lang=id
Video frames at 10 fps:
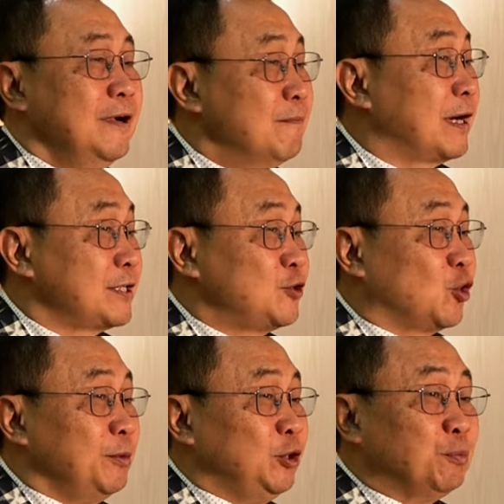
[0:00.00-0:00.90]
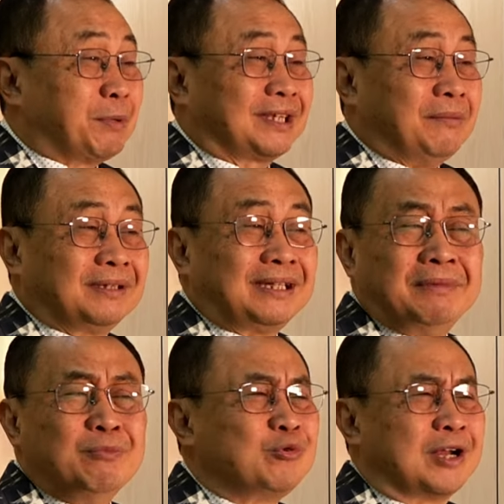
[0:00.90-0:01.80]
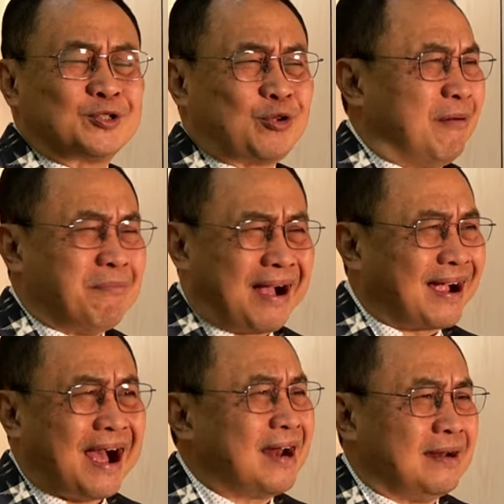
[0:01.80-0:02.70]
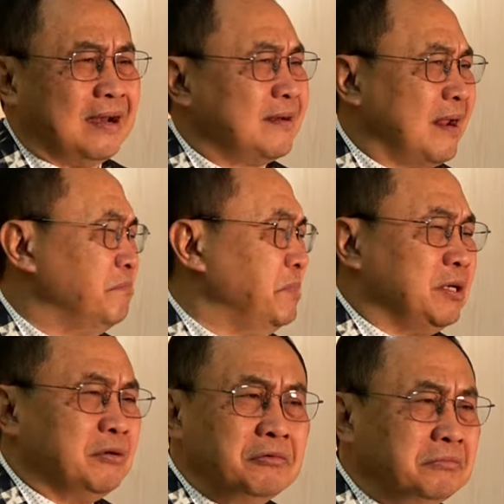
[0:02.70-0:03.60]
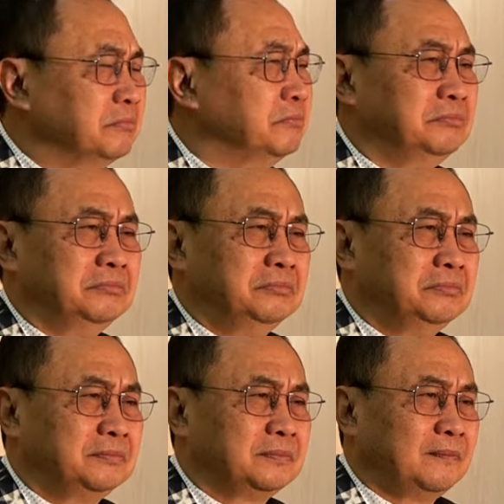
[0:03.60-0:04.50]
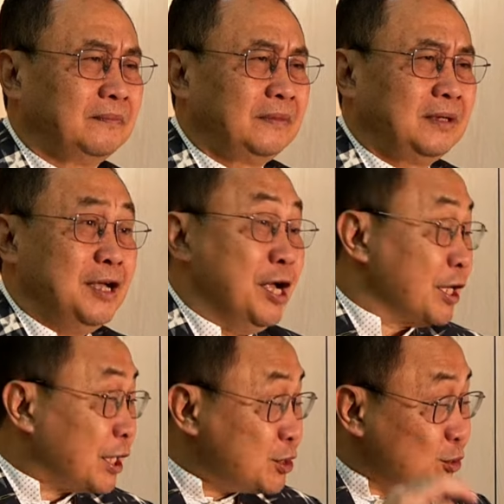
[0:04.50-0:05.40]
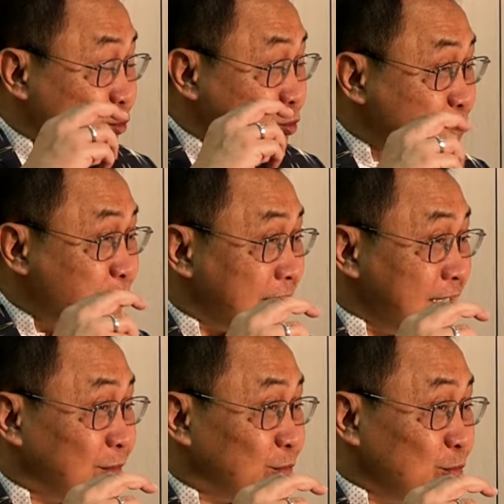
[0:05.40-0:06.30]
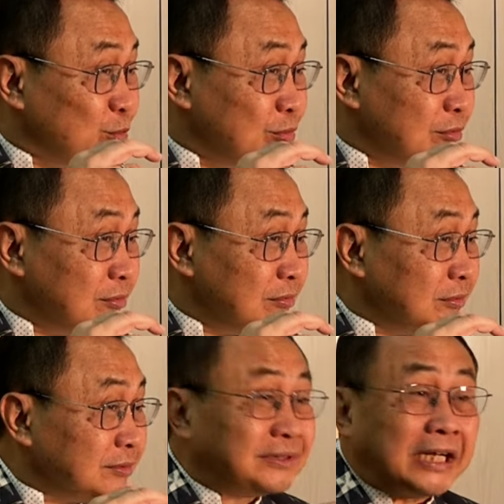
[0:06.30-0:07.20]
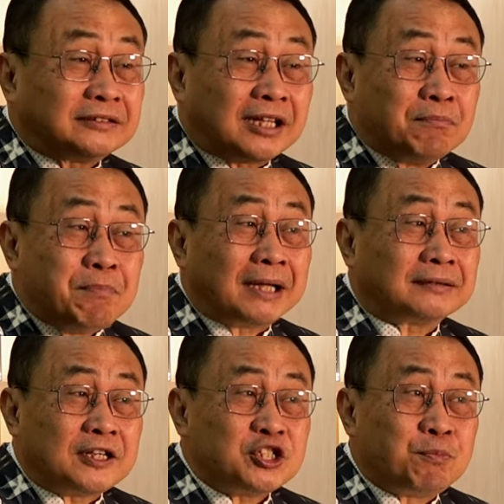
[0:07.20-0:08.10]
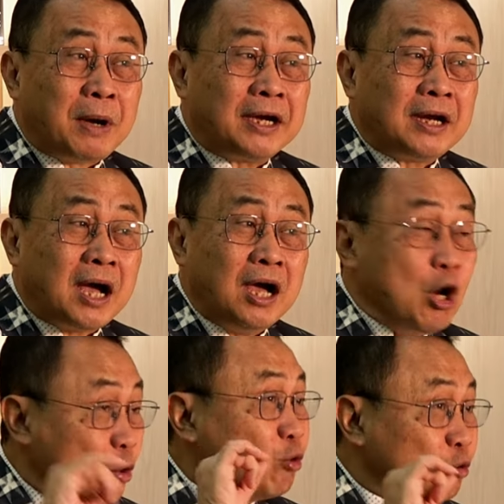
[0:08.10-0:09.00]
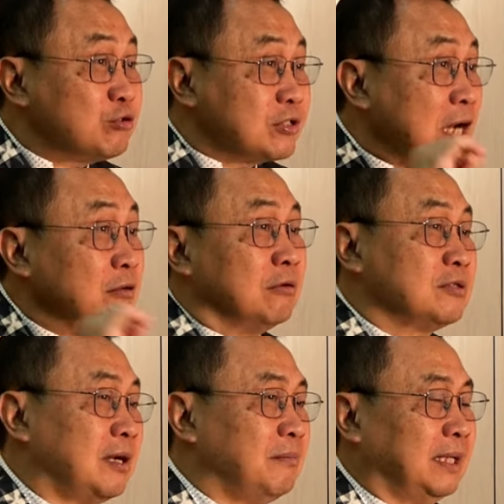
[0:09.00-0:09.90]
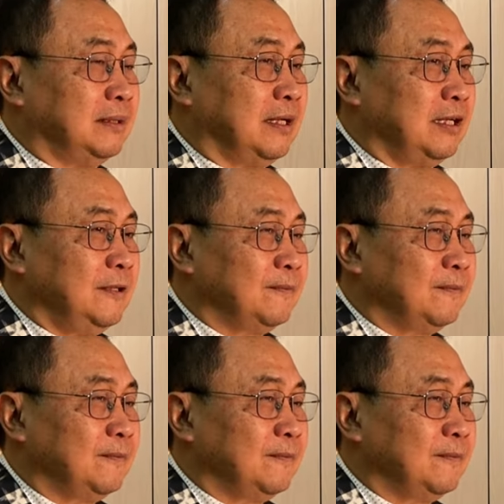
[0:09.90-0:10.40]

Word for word: Merasa cukup itu pertama-tama bukan soal makanan dan minum. Kecukupan itu tak terbatas pada urusan-urusan materi.